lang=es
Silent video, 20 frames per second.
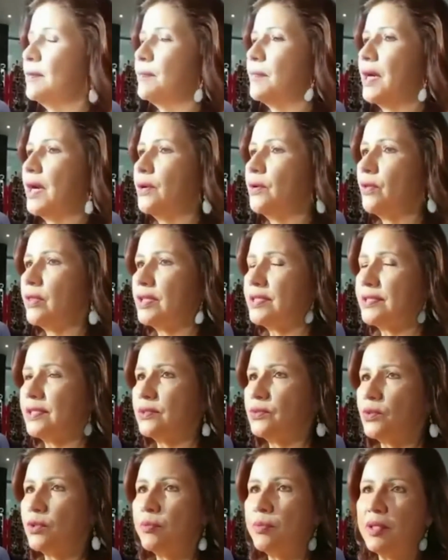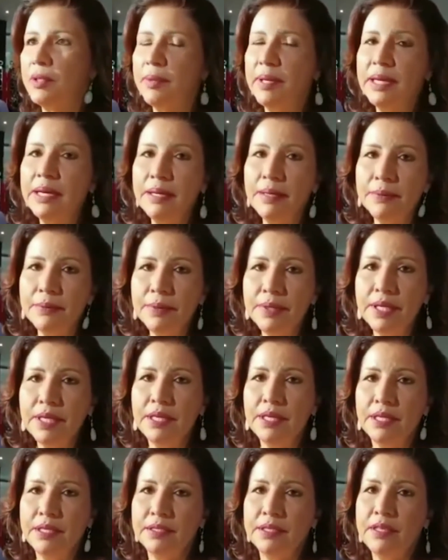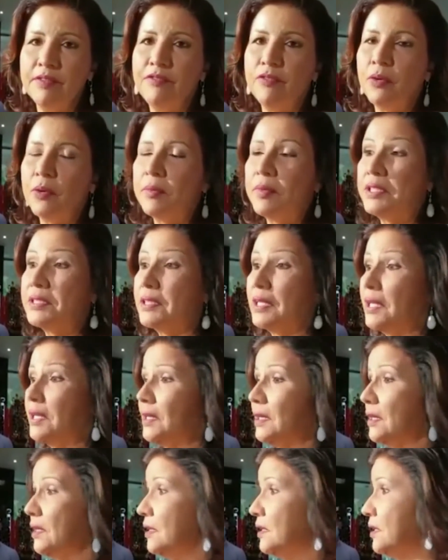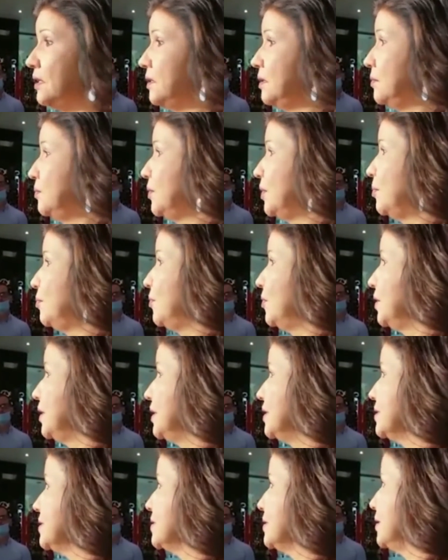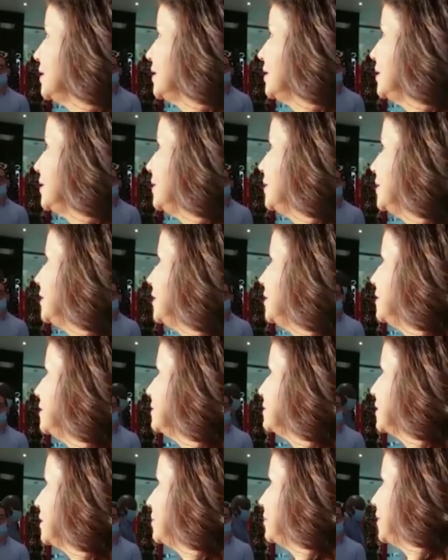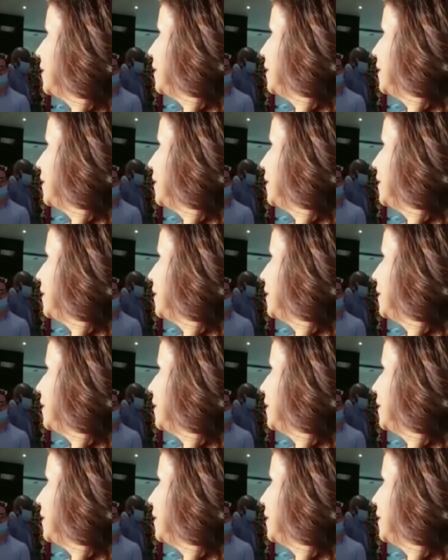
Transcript: en manos del sector privado, de forma tal que pues pudiese eh, tal